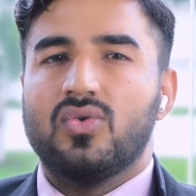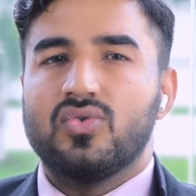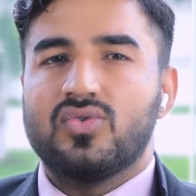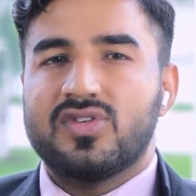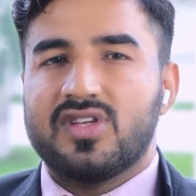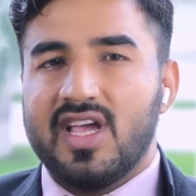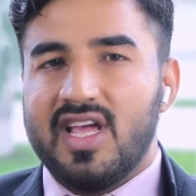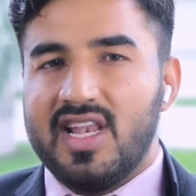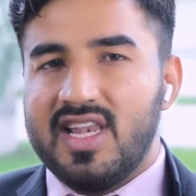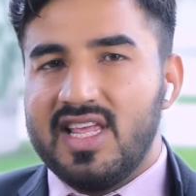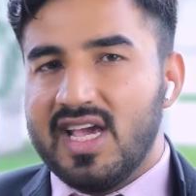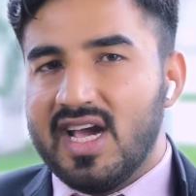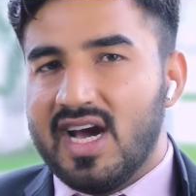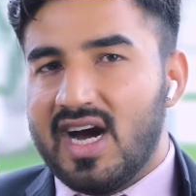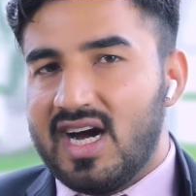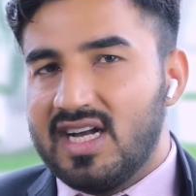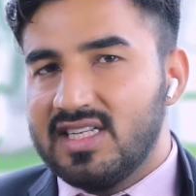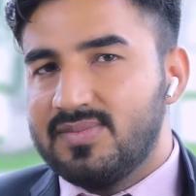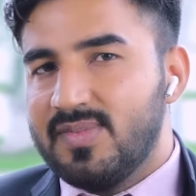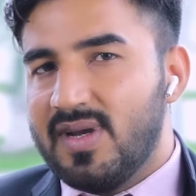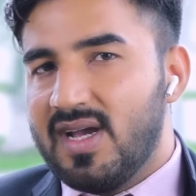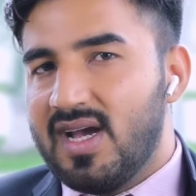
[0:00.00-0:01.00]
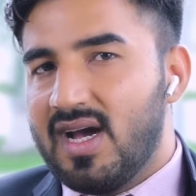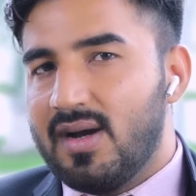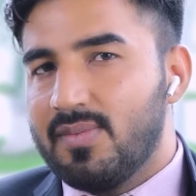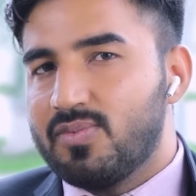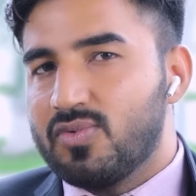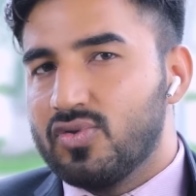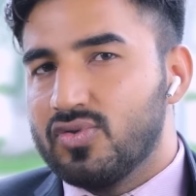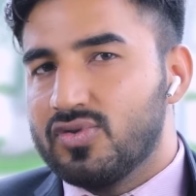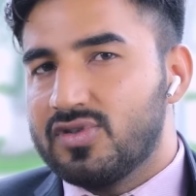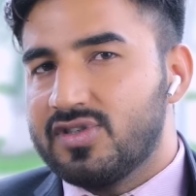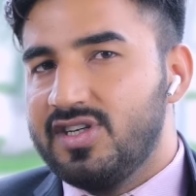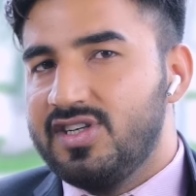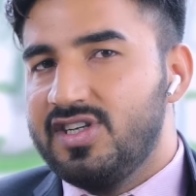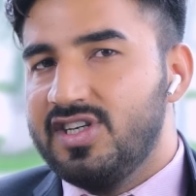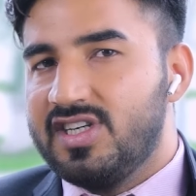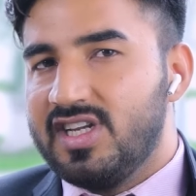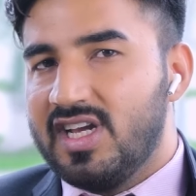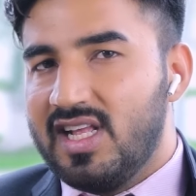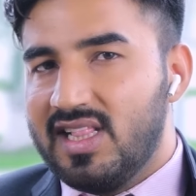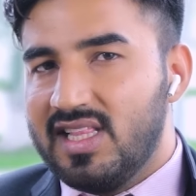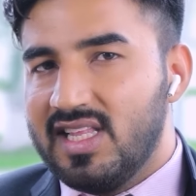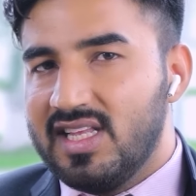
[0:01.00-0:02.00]
उसके लिए आज मैं आपको उसकी
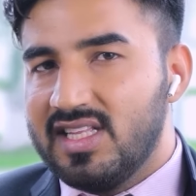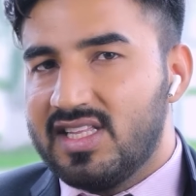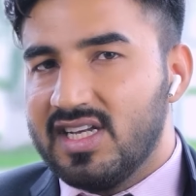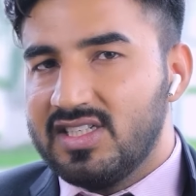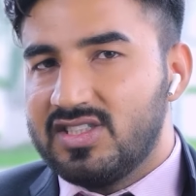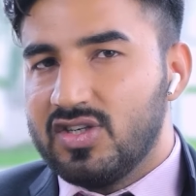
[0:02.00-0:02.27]
डिटेल देता